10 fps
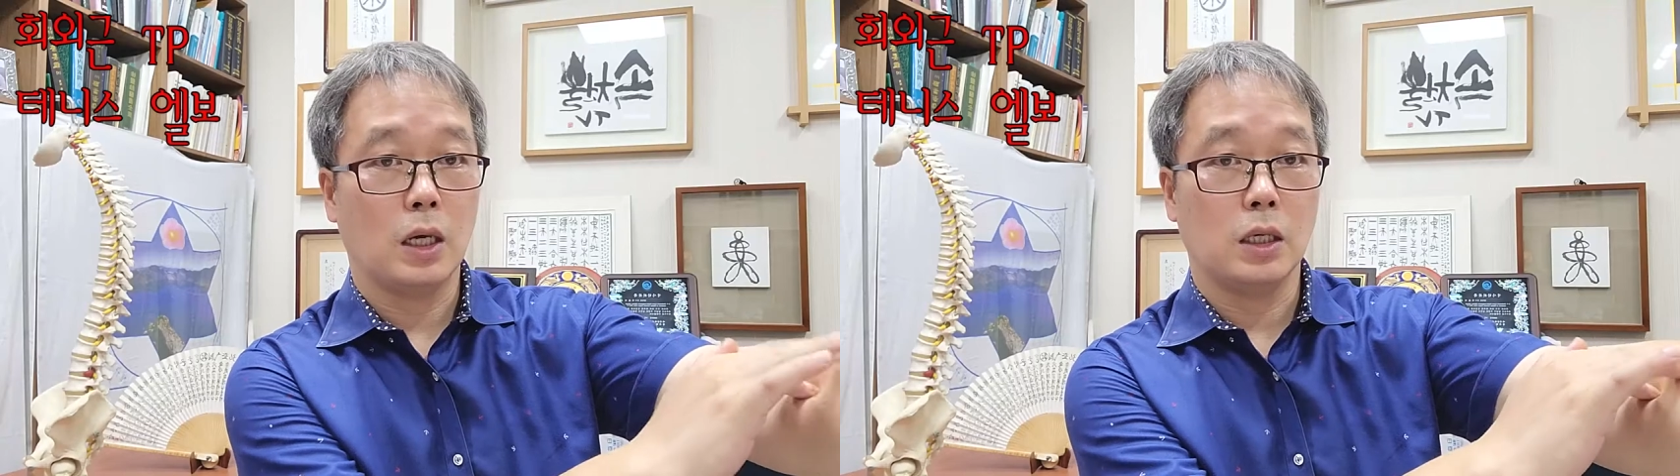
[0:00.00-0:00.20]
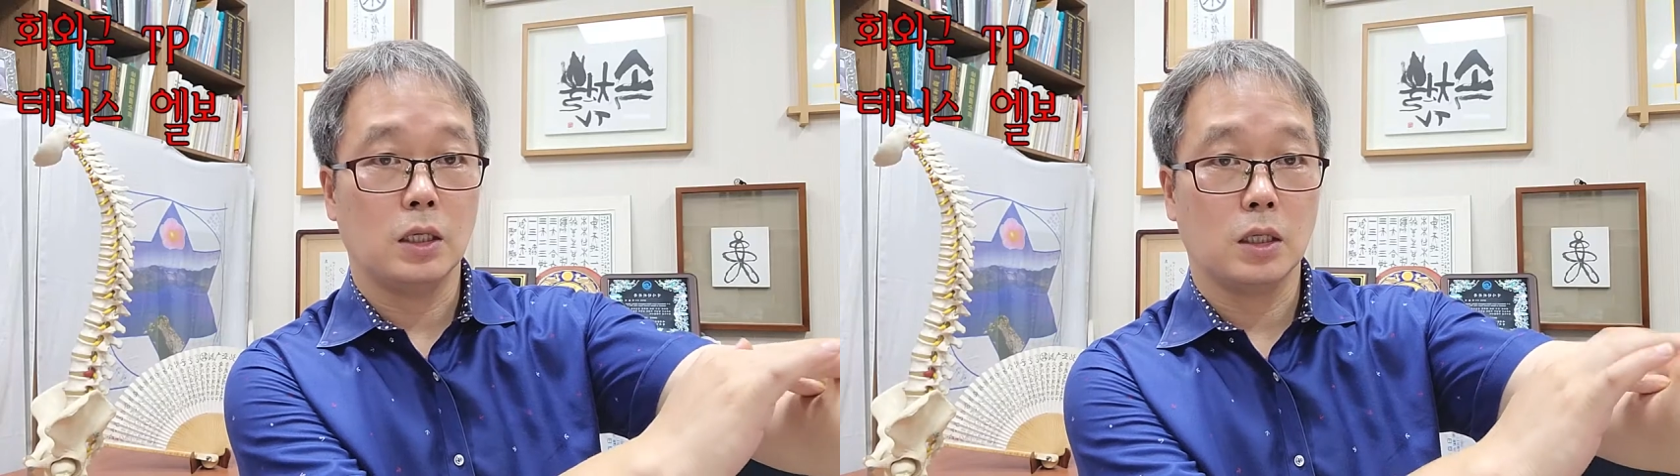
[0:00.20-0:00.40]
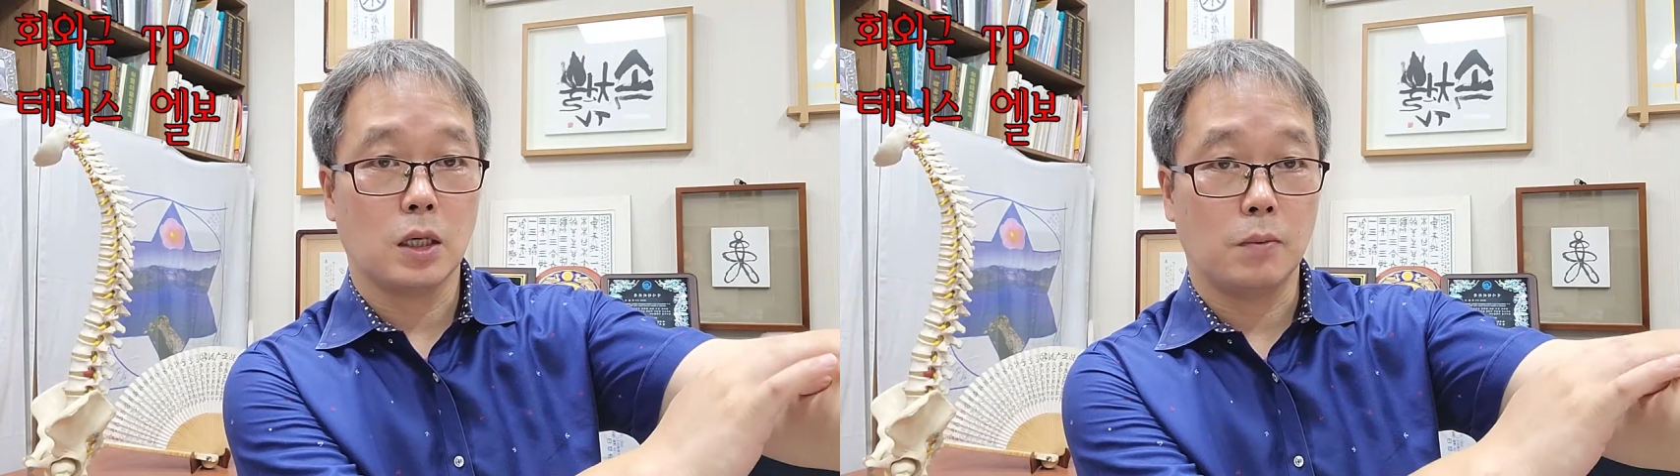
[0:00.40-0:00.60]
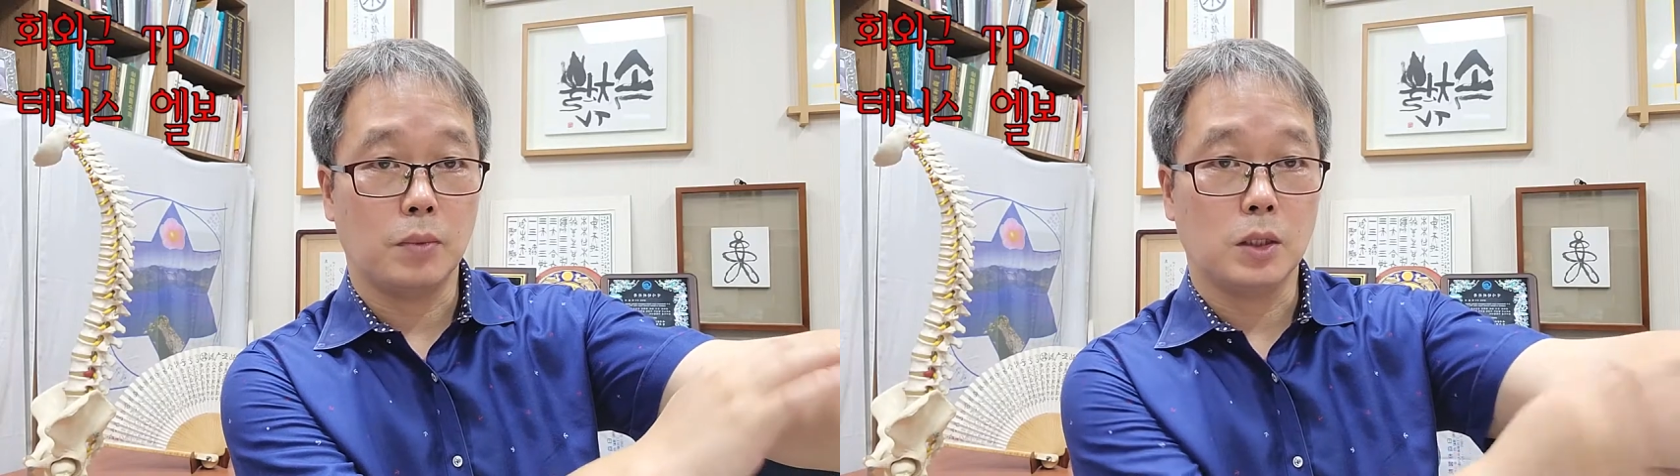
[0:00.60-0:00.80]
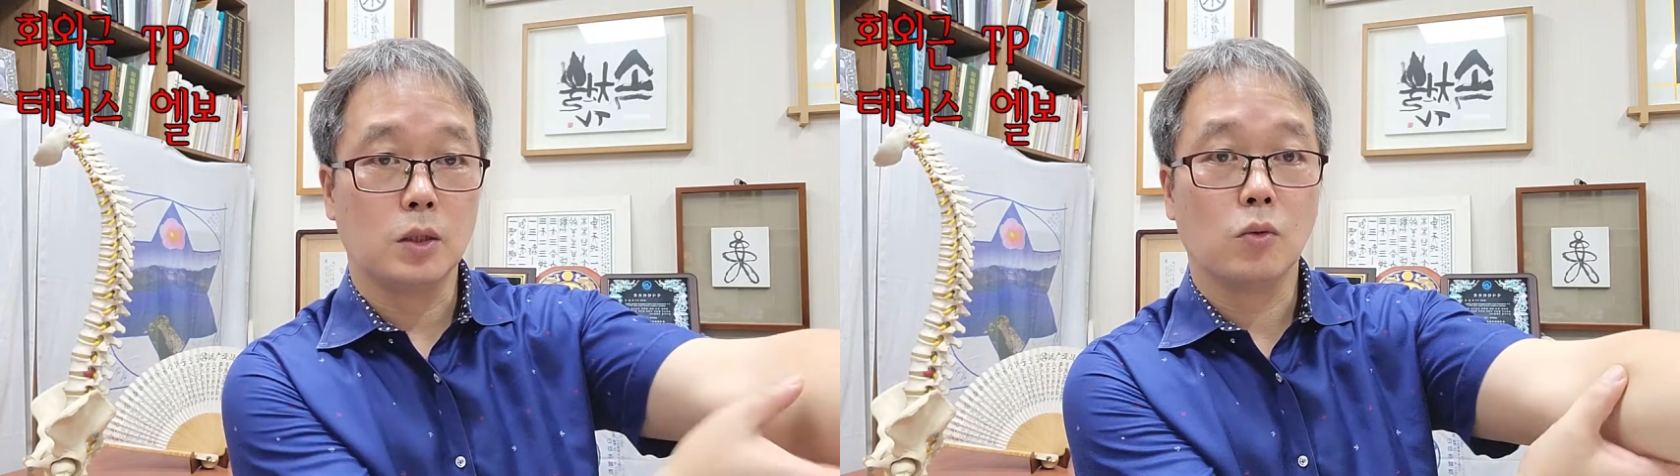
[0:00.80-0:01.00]
이렇게
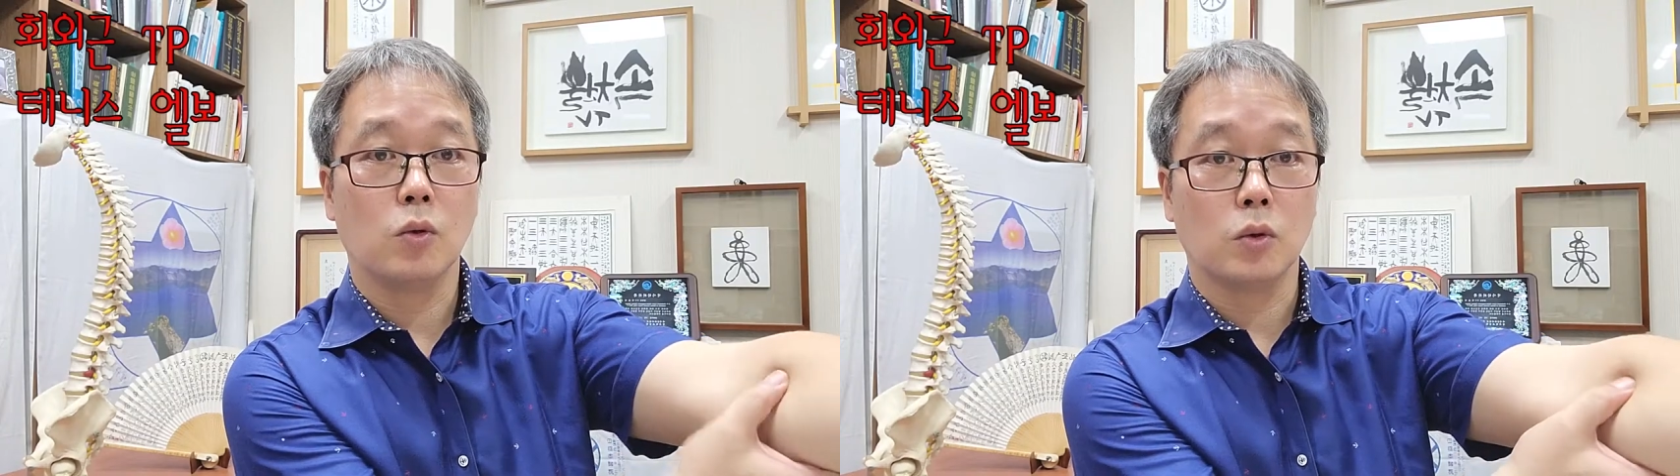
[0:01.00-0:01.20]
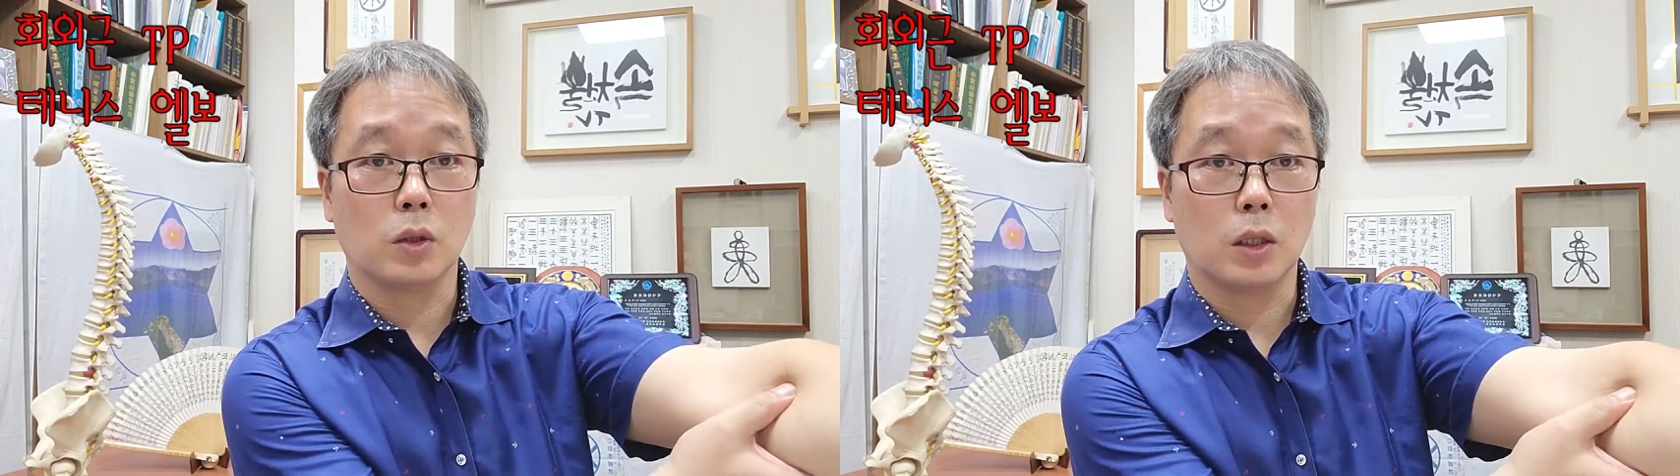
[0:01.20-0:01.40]
비집고